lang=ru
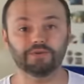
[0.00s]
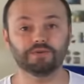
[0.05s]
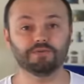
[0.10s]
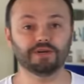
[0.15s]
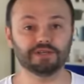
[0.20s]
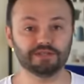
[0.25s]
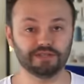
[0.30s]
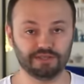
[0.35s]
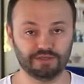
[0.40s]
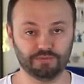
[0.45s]

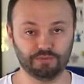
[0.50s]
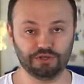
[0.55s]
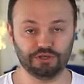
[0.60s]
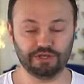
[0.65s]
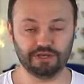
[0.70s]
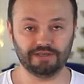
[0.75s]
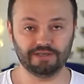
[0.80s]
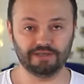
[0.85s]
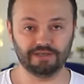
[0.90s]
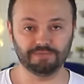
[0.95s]
Важное
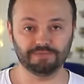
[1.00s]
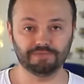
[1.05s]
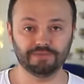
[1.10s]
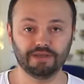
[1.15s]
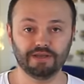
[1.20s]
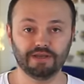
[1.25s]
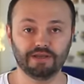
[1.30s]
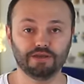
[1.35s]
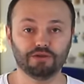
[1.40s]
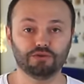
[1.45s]
замечание.
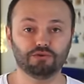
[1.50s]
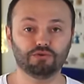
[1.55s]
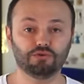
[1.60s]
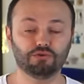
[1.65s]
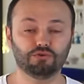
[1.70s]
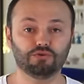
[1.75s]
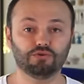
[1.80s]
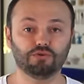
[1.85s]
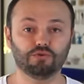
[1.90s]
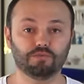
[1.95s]
То,
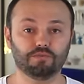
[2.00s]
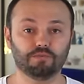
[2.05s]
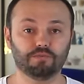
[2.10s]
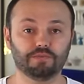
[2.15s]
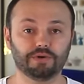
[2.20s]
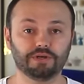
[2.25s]
что